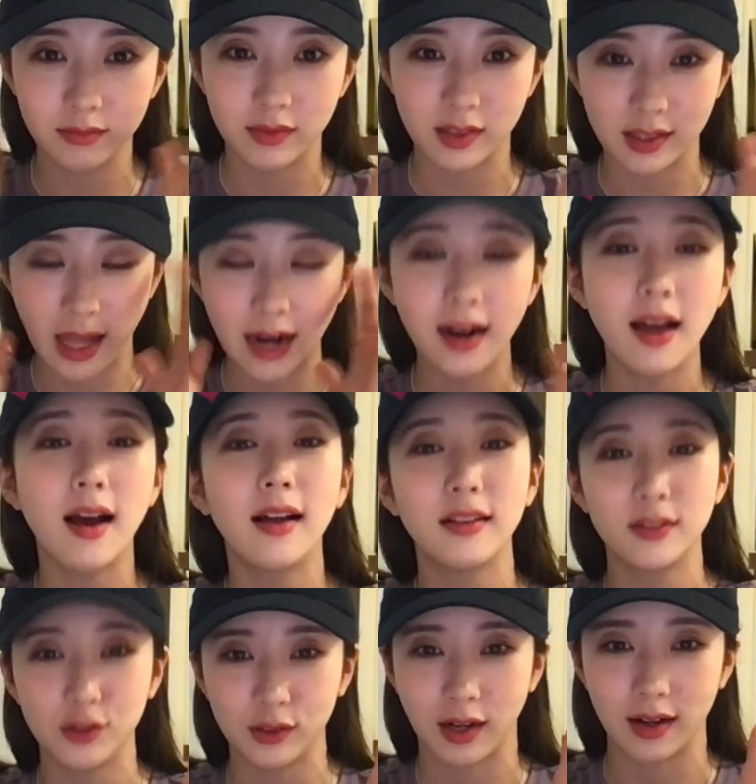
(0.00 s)

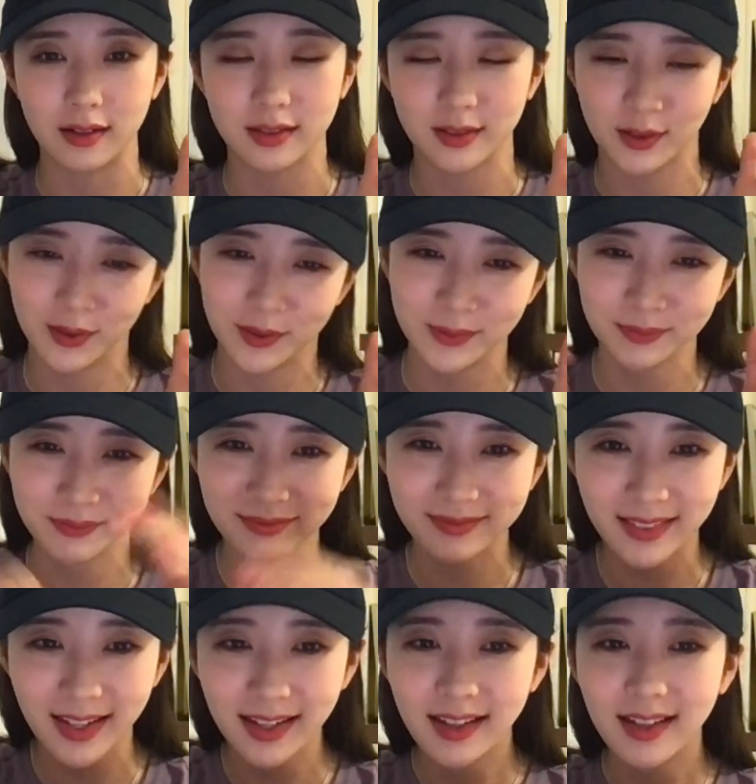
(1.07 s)
날아가는 줄 알았어요.
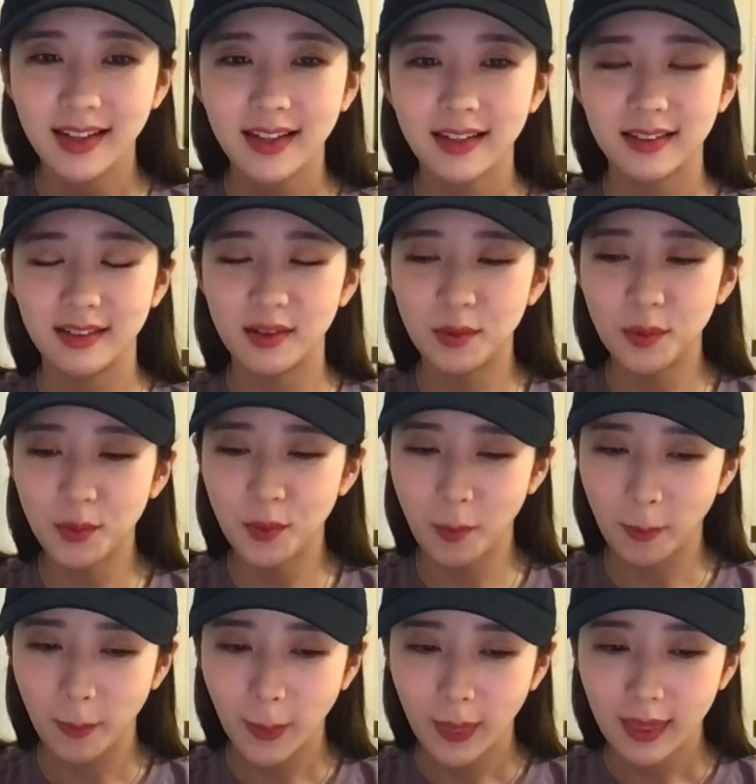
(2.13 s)

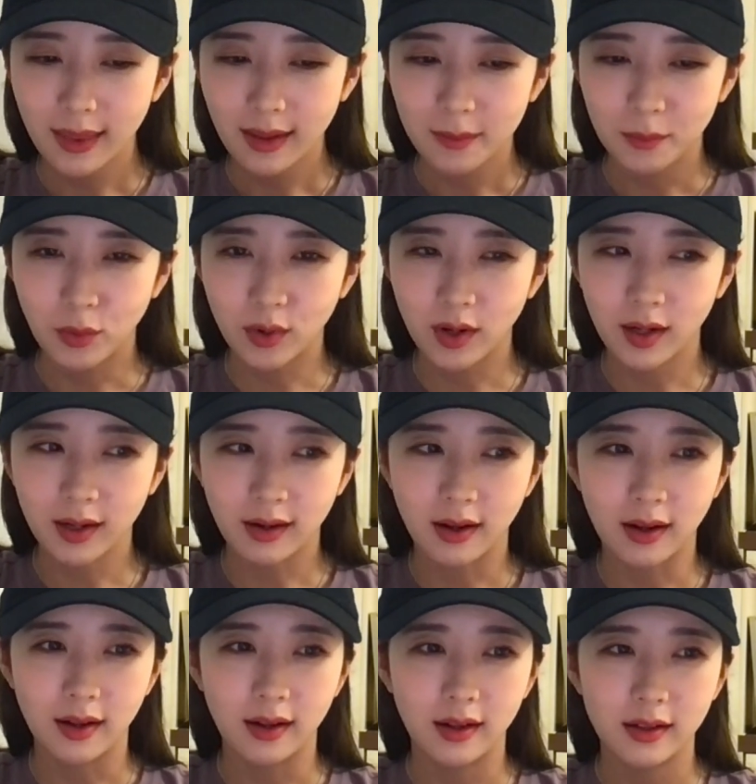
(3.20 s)
그리고
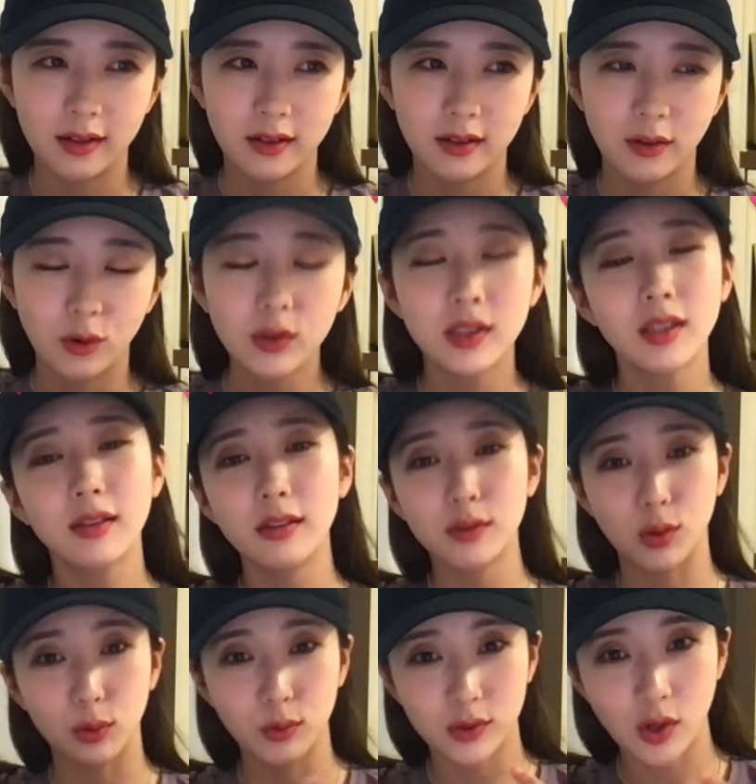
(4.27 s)
뭐랄까 어쨌든
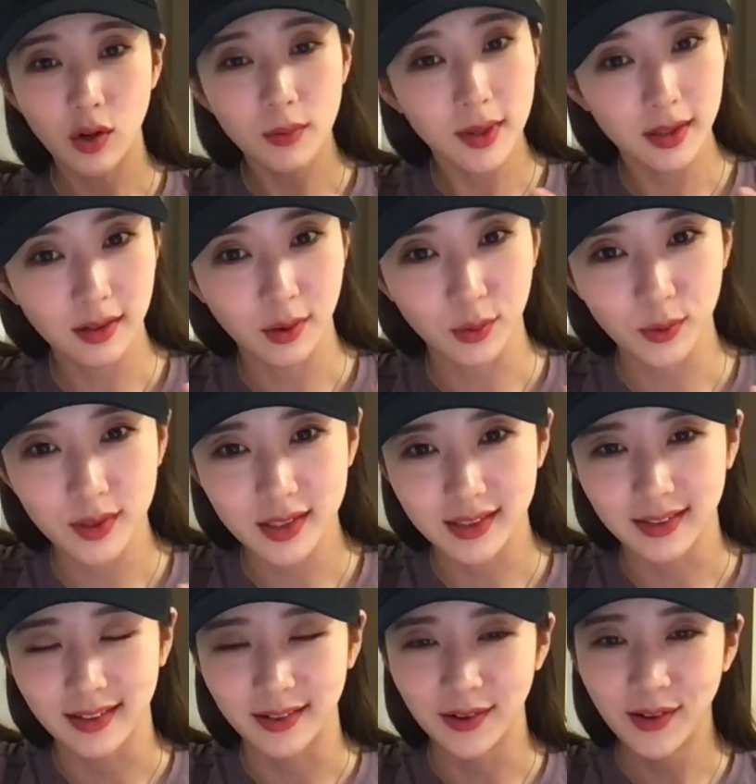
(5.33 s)
저도 처음 하는
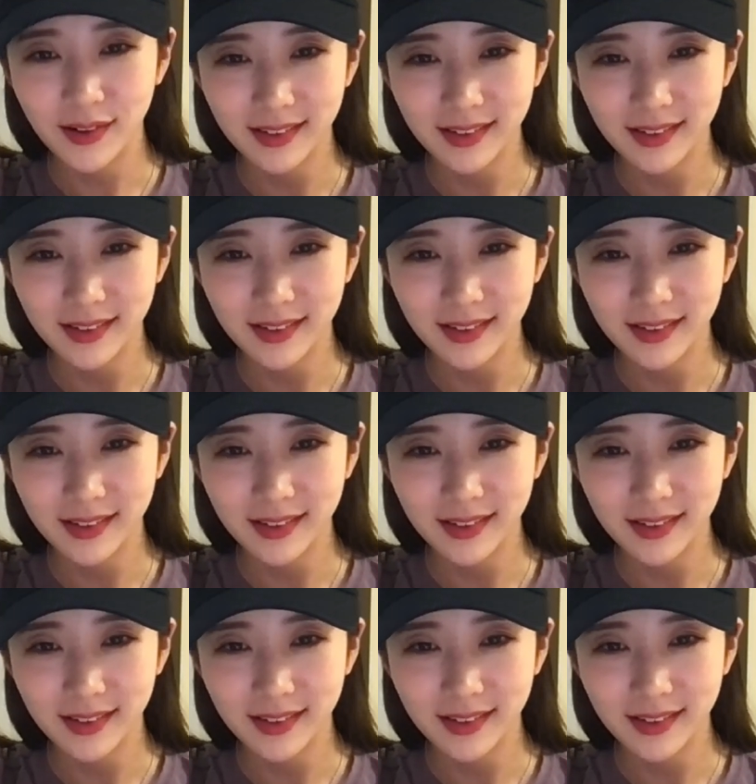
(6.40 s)
결혼이잖아요.